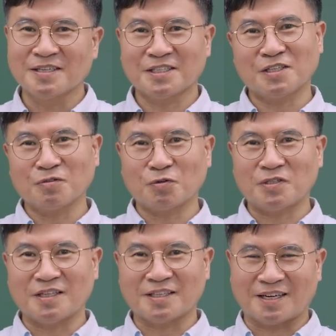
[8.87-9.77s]

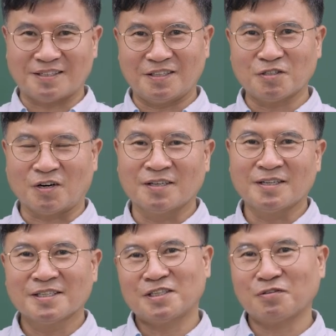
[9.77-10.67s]
신도시에 있는 땅들이죠.
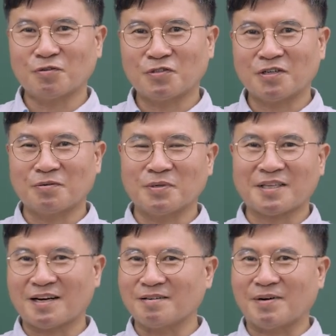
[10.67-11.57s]
신도시에 여러분
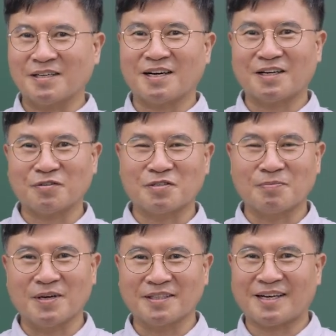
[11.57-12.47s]
땅을 많이 가지고
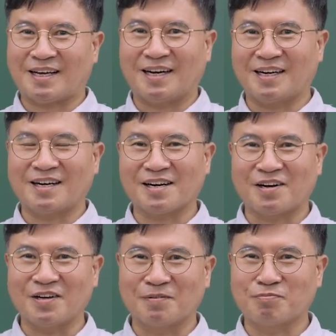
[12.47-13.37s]
있으면
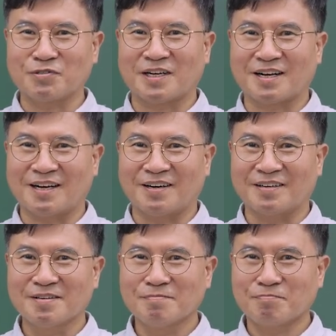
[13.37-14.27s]
가난할까요? 부자일까요?
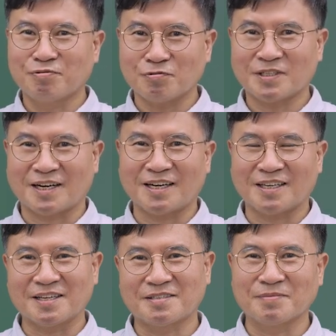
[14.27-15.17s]
부자가
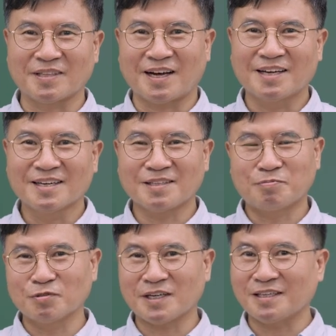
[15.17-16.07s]
되겠습니다. 근데
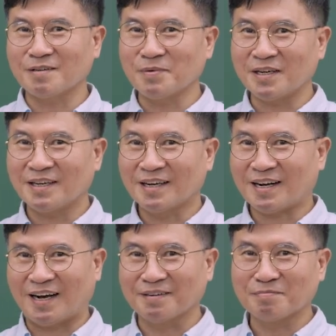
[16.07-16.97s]
부자 이름이
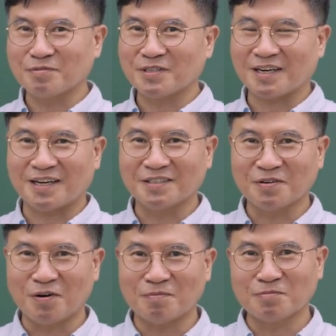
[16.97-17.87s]
강부자가
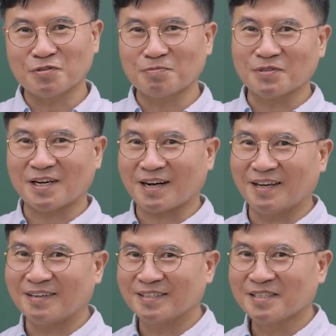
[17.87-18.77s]
아니고 무슨
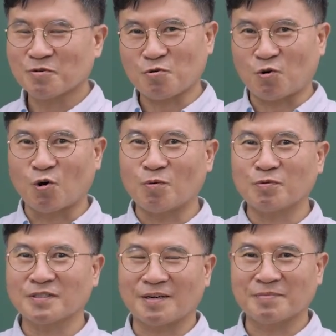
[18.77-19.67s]
부자일까요?
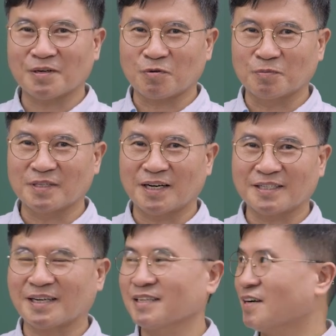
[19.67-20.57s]
고부자입니다. 고부자.
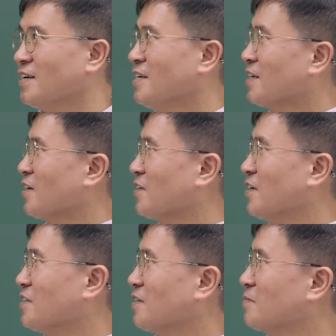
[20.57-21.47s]
자, 그래서
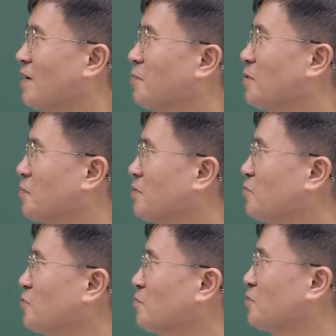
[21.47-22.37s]
경계점 잡히는 분은
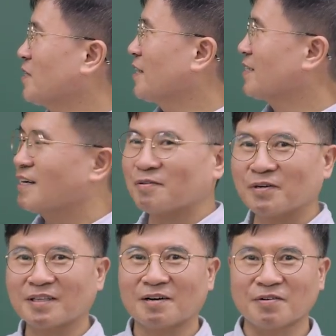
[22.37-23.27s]
무슨 부자가 살고
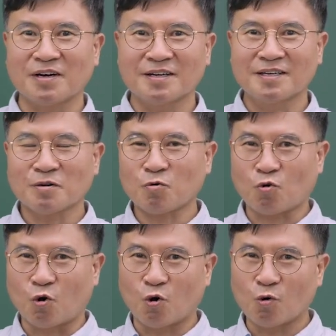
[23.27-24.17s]
있다고요?
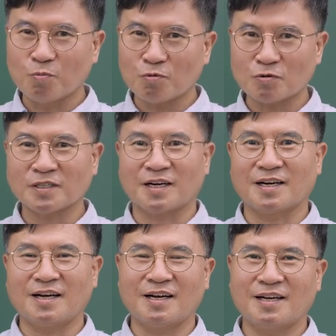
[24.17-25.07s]

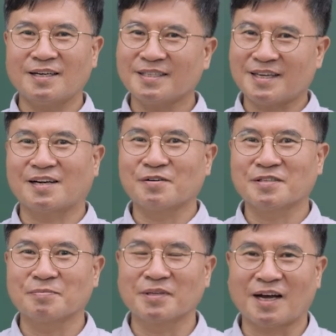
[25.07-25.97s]
고부자가 살고
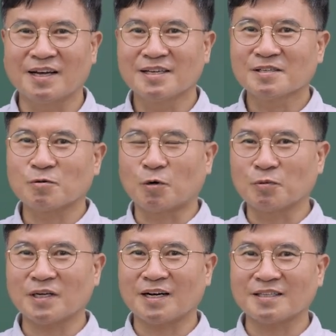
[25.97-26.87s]
있습니다. 그
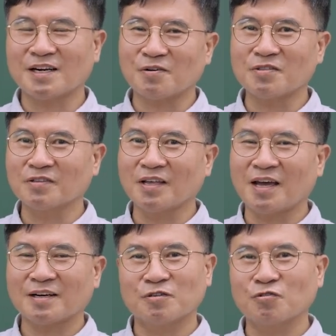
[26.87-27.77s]
고부자가 살고
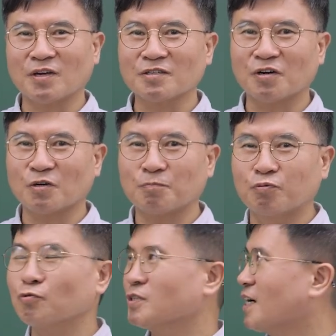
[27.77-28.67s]
있는데 그 중에서 이
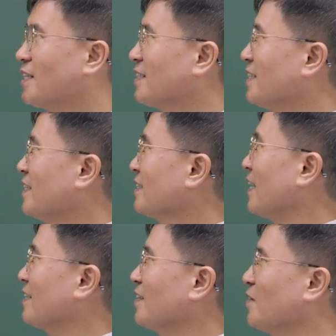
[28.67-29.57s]
부자는
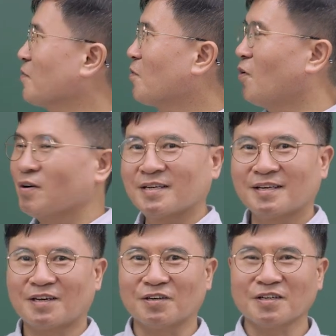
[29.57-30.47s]
다른 데는 없고
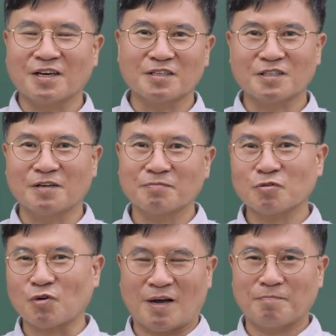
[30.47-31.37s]
경계점
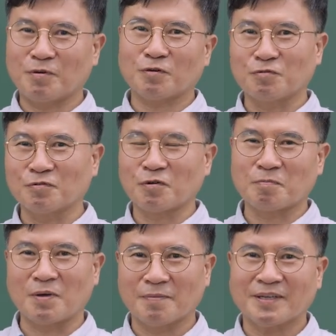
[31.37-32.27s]
좌표
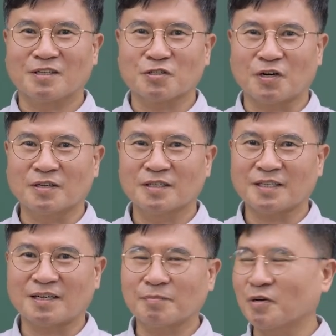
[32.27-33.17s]
등록부에만 있죠.
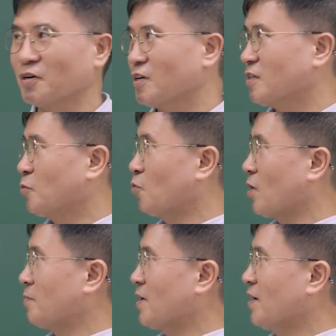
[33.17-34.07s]
자, 그러면 경계점
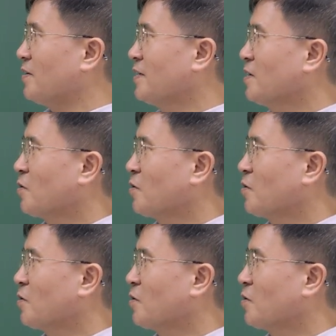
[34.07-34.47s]
고가 뭐예요?